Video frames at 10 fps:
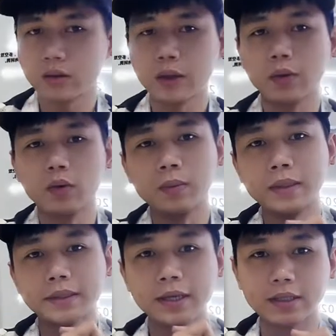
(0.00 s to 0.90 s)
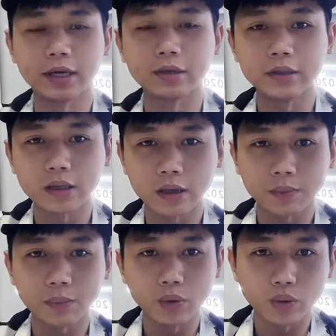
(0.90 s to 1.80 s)
那么我们现在讲一下
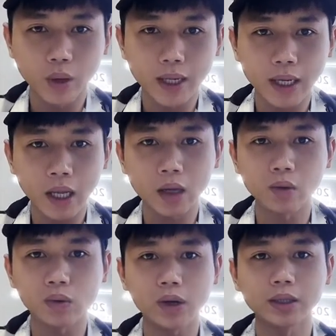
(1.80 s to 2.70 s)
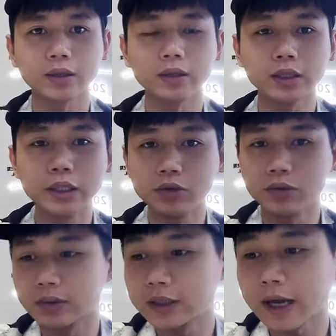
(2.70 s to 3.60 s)
波段量化的应
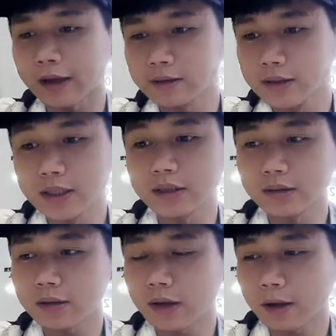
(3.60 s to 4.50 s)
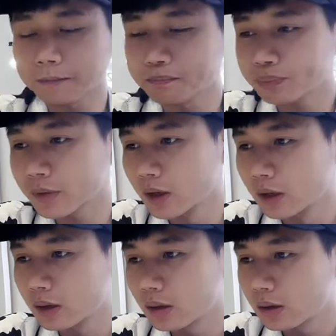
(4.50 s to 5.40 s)
用场景啊。
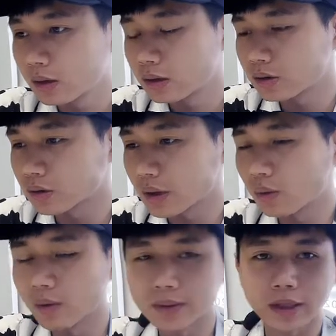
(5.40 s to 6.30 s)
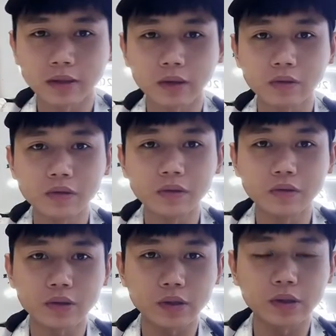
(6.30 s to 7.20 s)
首先我们讲到的就
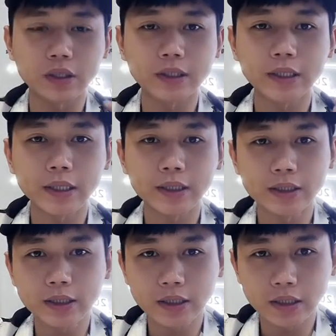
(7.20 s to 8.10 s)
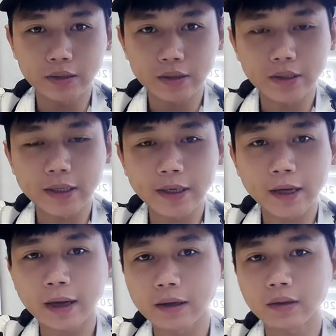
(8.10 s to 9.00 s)
是一个 CCG 跟
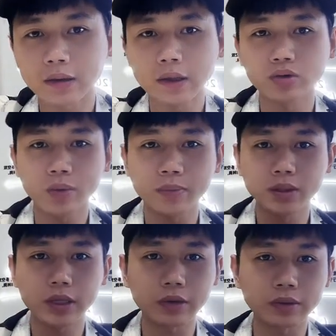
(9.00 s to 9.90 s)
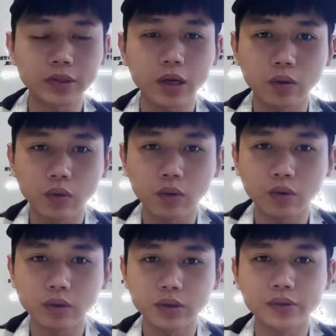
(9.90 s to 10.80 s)
CCR，一个专门炒现货，
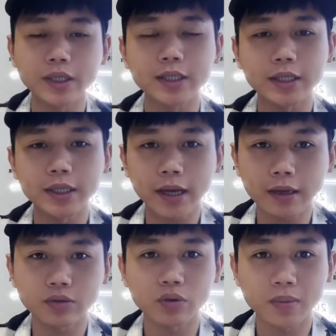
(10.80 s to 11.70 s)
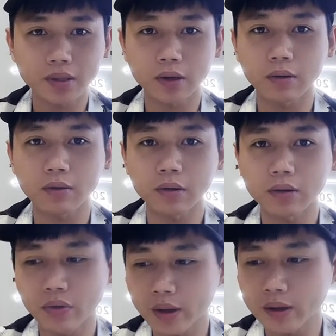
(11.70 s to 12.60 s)
就是 CCR；专门炒合
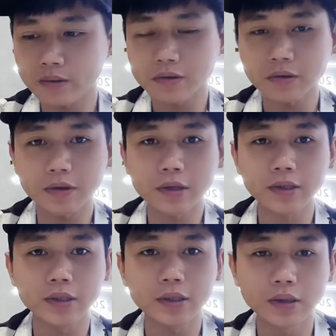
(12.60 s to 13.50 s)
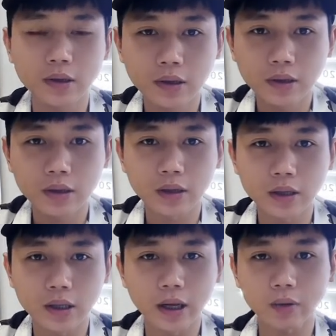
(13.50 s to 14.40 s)
约呢是 CCG，
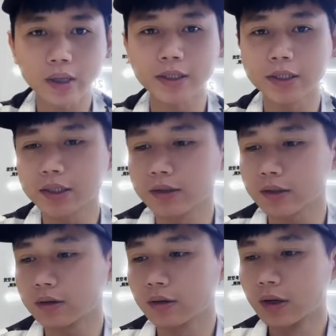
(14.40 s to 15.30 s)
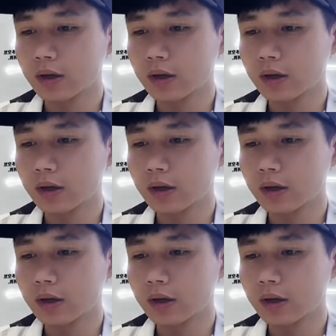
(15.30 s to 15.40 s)
一个量化机器人。